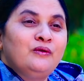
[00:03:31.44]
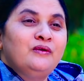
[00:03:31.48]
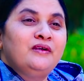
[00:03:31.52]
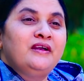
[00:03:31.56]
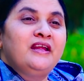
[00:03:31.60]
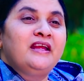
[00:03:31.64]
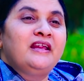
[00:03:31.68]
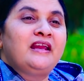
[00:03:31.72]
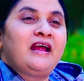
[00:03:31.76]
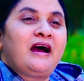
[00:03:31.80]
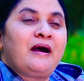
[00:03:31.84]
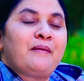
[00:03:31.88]

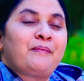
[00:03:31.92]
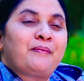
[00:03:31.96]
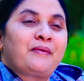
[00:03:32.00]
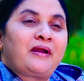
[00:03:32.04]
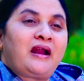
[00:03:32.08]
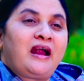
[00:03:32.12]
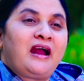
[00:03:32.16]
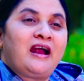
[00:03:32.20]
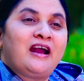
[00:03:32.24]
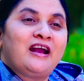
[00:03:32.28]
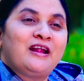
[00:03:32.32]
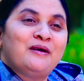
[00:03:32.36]
నుండి నా
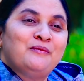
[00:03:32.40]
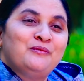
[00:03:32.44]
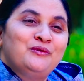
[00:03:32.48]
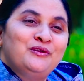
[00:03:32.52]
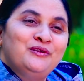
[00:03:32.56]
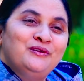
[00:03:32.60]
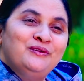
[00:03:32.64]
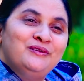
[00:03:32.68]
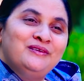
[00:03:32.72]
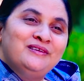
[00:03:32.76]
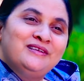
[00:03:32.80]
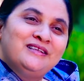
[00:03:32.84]

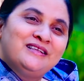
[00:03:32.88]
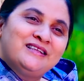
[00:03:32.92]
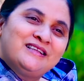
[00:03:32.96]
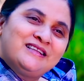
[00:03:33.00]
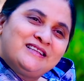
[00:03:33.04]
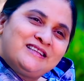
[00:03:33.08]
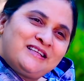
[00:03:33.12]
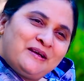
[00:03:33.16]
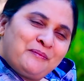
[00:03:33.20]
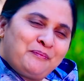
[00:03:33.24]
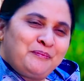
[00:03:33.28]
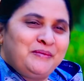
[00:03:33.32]
ప్రాణమును
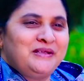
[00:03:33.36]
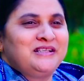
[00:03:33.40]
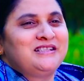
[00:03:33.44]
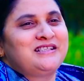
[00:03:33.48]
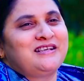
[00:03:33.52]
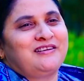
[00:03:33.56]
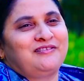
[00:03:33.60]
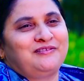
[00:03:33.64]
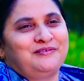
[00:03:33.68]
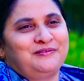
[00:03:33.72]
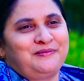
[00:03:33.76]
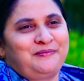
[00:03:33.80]

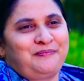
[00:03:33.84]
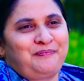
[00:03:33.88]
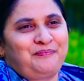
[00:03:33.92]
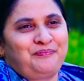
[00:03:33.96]
తప్పించావు